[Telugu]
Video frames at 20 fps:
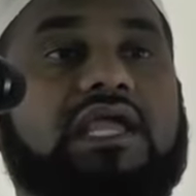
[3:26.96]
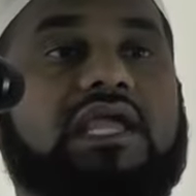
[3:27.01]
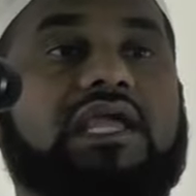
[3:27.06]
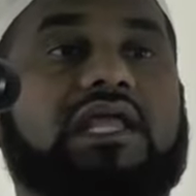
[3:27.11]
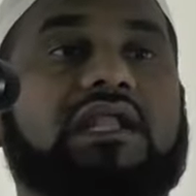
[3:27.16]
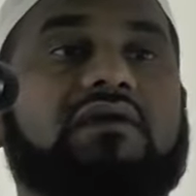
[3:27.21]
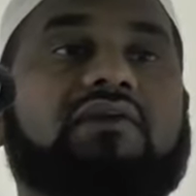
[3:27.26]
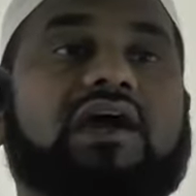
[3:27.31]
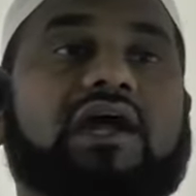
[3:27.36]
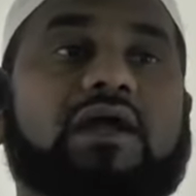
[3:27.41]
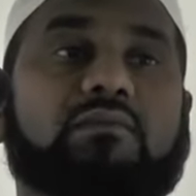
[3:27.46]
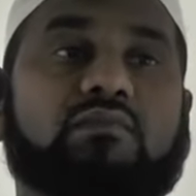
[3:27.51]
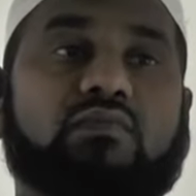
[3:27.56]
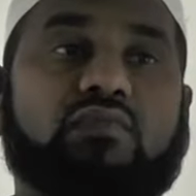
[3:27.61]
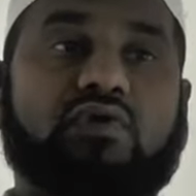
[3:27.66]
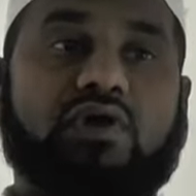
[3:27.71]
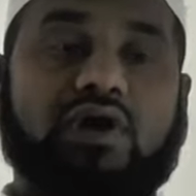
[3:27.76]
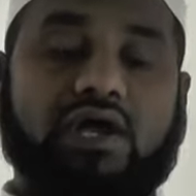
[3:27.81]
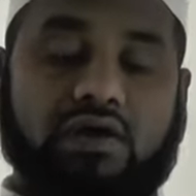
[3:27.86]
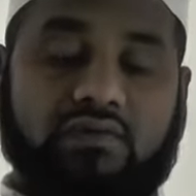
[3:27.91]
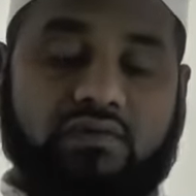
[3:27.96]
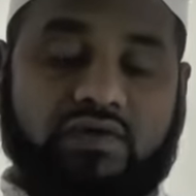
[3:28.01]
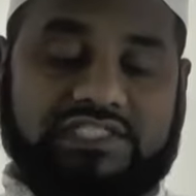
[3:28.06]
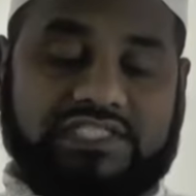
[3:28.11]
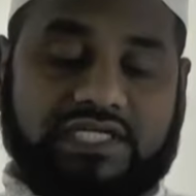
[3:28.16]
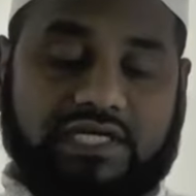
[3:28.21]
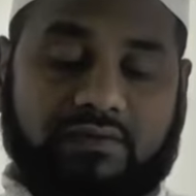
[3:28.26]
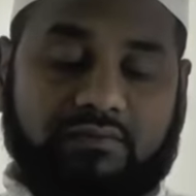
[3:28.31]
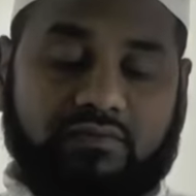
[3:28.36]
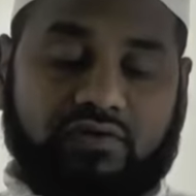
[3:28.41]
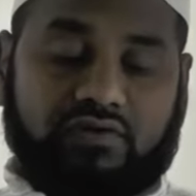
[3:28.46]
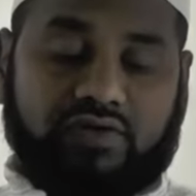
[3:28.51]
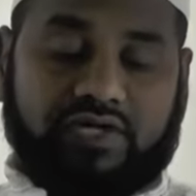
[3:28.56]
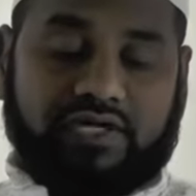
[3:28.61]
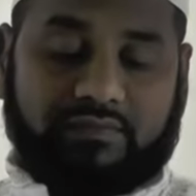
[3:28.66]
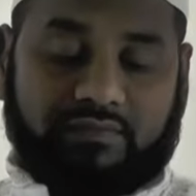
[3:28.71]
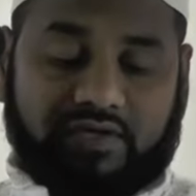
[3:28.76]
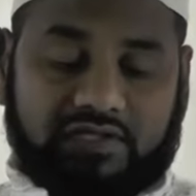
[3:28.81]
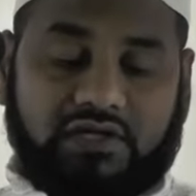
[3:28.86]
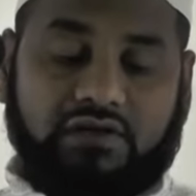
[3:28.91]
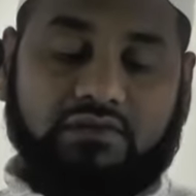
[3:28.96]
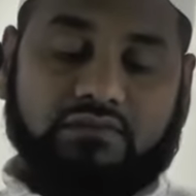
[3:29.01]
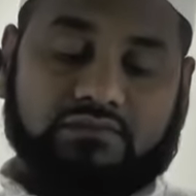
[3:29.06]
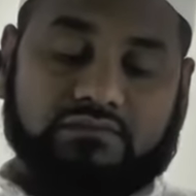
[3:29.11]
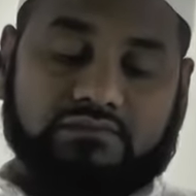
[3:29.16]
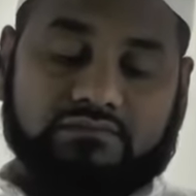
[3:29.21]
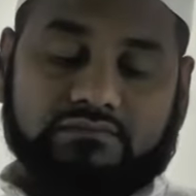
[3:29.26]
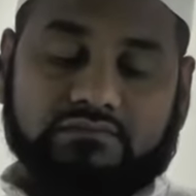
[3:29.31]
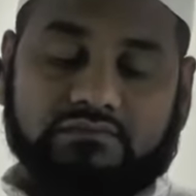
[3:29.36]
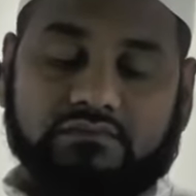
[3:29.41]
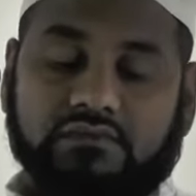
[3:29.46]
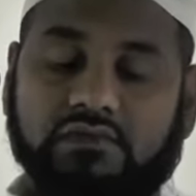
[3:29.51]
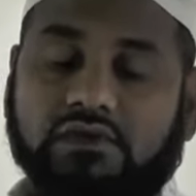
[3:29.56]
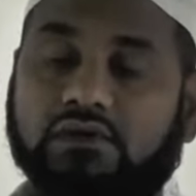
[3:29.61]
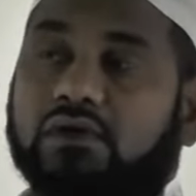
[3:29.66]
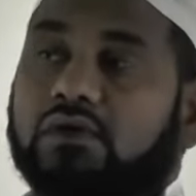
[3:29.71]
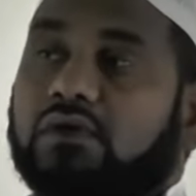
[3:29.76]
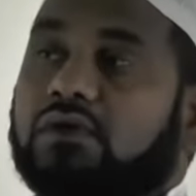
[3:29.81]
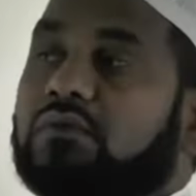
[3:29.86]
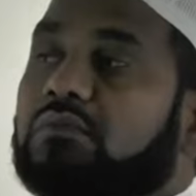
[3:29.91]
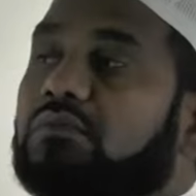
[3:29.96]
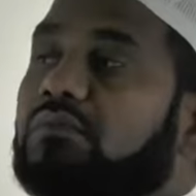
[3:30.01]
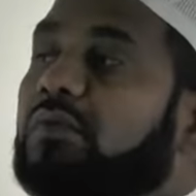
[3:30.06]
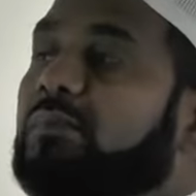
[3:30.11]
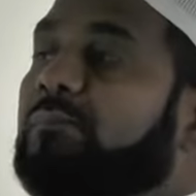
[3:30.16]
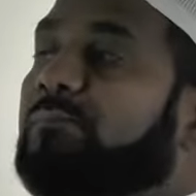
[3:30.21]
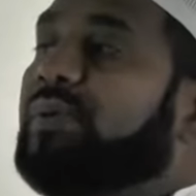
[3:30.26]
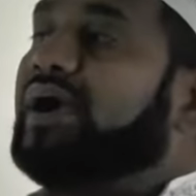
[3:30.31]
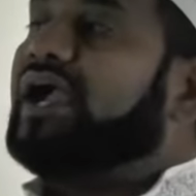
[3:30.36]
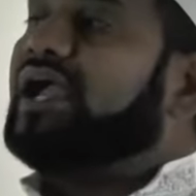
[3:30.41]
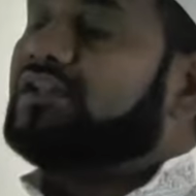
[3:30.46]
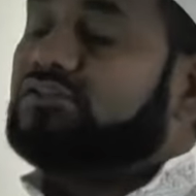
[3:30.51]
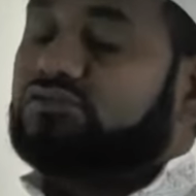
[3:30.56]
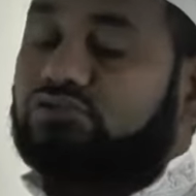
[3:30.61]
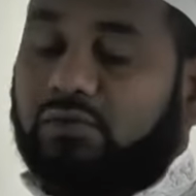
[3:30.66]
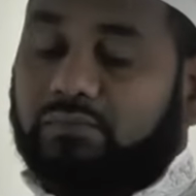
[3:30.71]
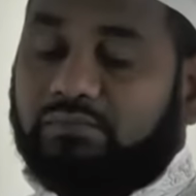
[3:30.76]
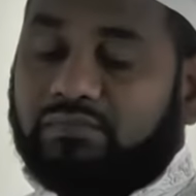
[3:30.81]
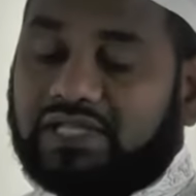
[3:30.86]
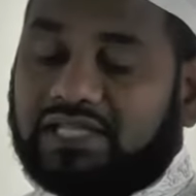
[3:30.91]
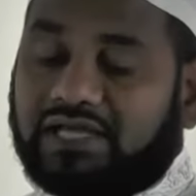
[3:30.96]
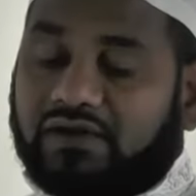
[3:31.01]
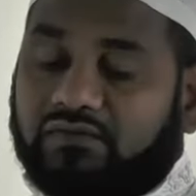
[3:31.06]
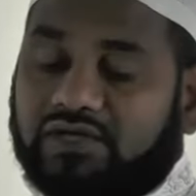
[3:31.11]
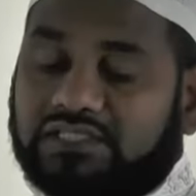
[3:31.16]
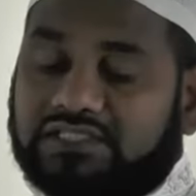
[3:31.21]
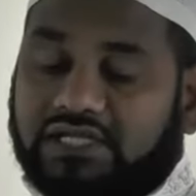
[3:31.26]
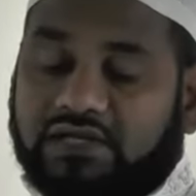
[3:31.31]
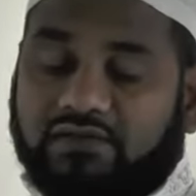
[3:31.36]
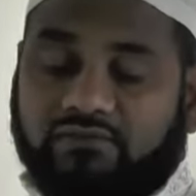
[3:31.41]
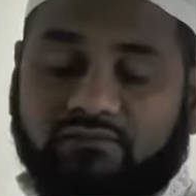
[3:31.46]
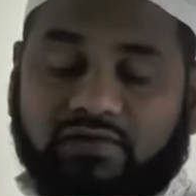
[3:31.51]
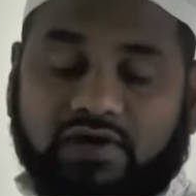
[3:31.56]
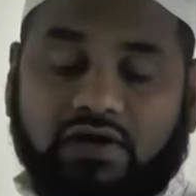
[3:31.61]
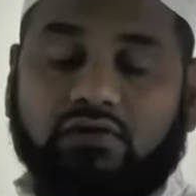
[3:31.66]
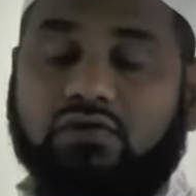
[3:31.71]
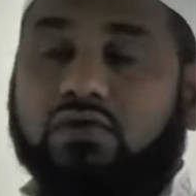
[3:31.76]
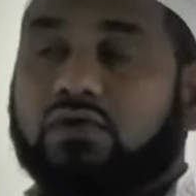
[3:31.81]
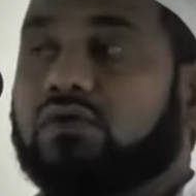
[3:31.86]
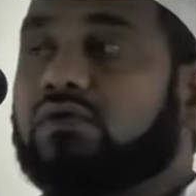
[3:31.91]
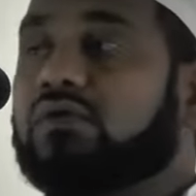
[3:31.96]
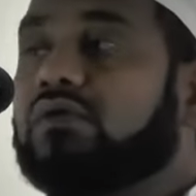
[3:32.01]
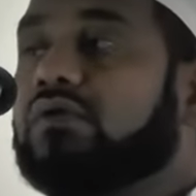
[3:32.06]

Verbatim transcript: ఇరవై మూడవ వచనం నుండి మొదలు ముప్పై తొమ్మిదవ వచనం వరకు